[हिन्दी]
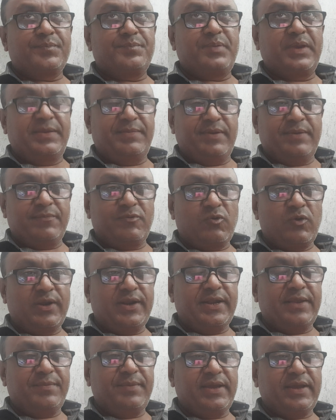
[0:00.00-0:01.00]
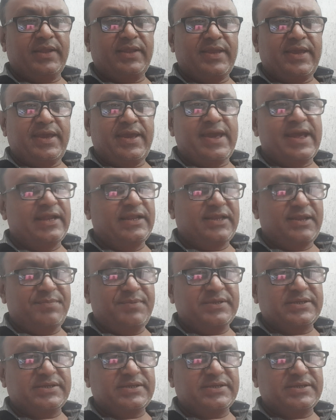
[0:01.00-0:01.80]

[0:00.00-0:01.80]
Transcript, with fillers: प्रीमियम क्वालिटी में आते हैं हेल्दी